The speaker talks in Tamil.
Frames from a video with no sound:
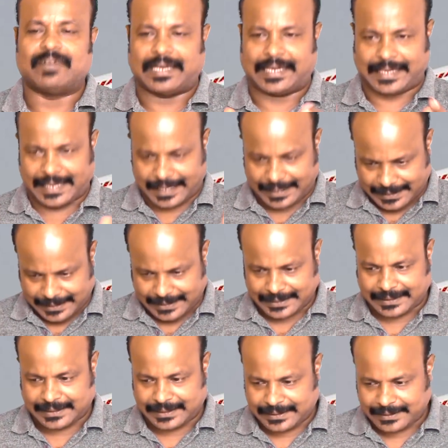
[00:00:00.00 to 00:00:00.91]
வெள்ளையாக
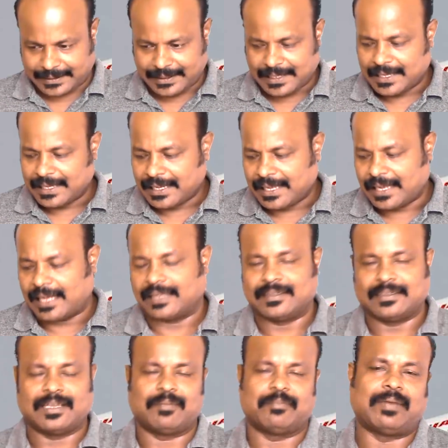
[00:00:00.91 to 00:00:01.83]
இருக்குது
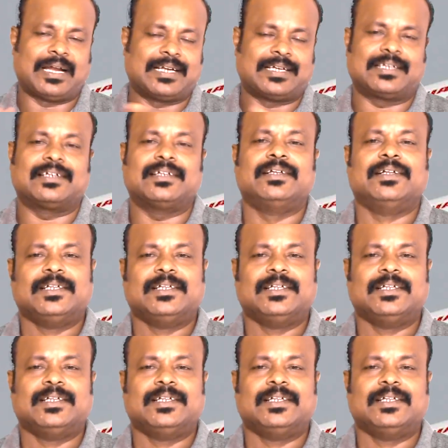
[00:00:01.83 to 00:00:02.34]
அதுதான் மேட்ரு